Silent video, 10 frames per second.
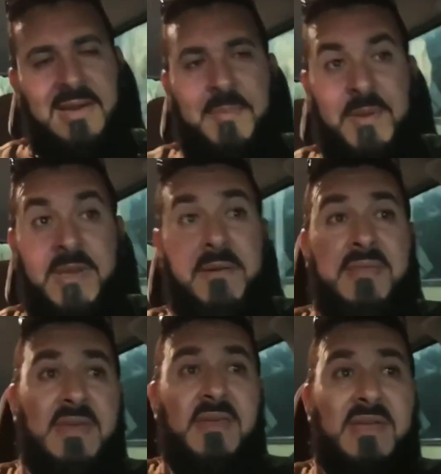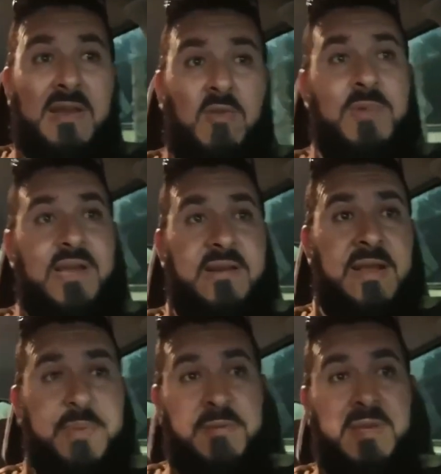La primera vez que hice la obra
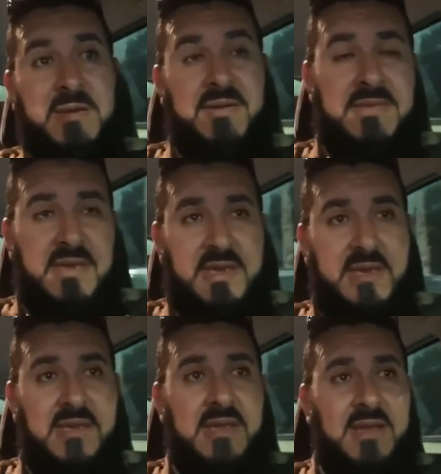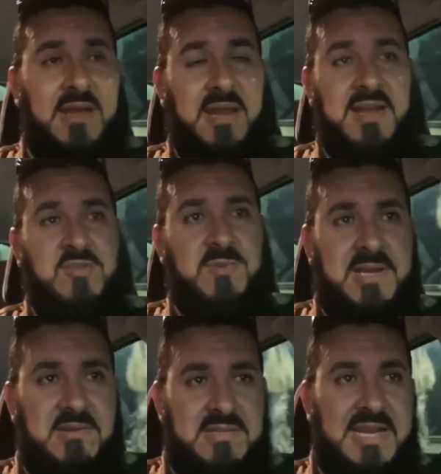la primera vez que Allah
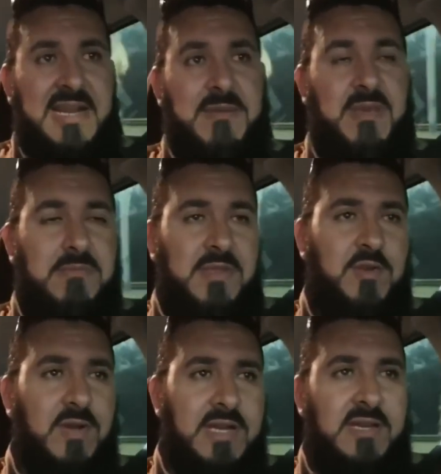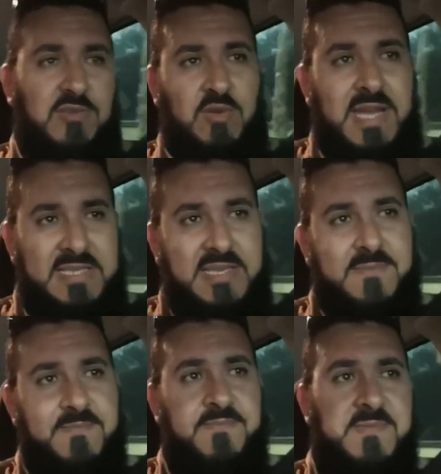subhanahu wa ta'ala me invitó a su
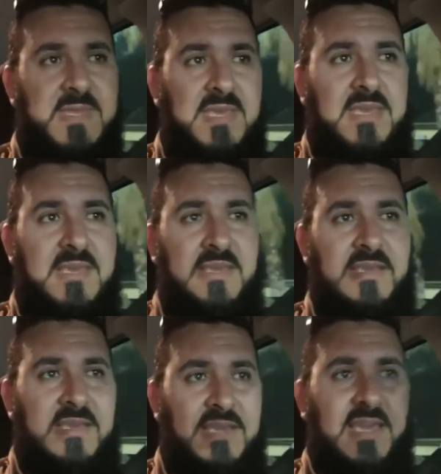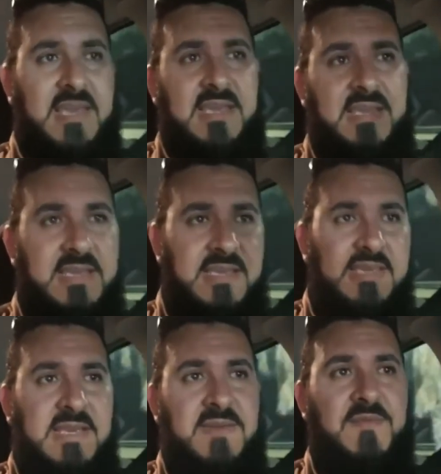casa y que
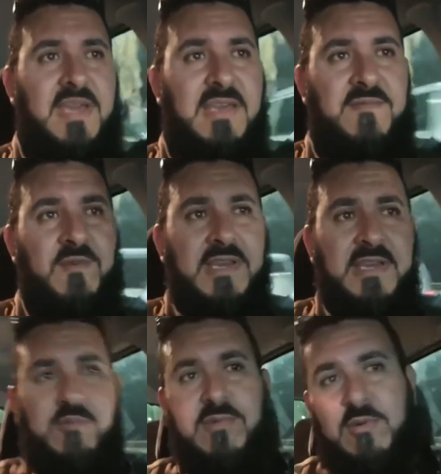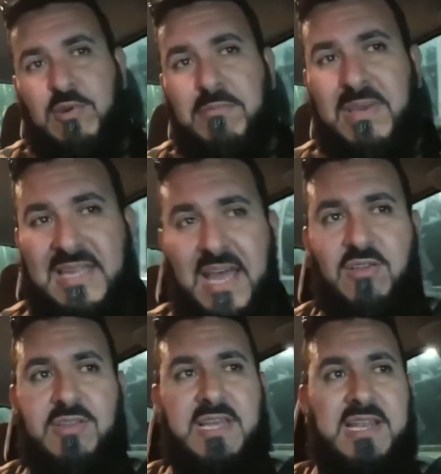que fui un,
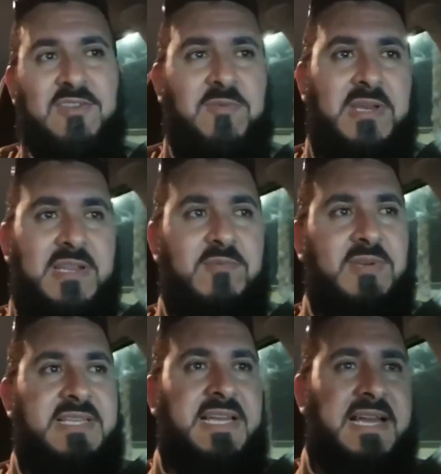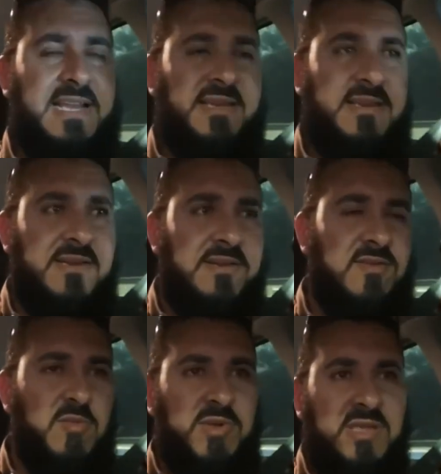invitado de Allah subhanahu wa ta'ala,
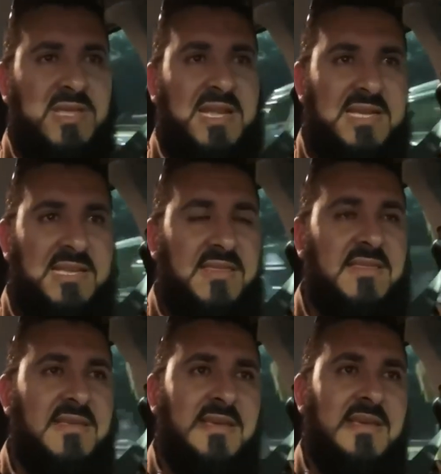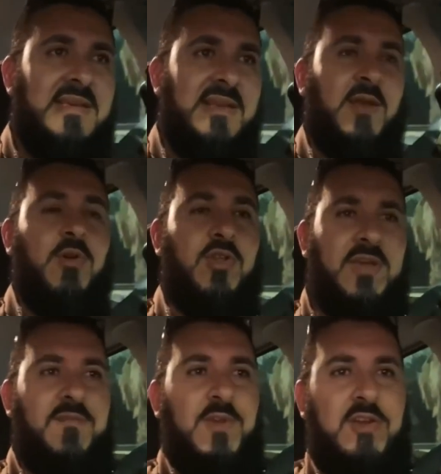como dice el hadith. Recuerdo
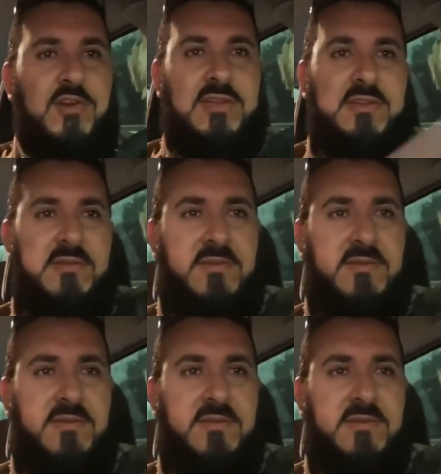que fui con,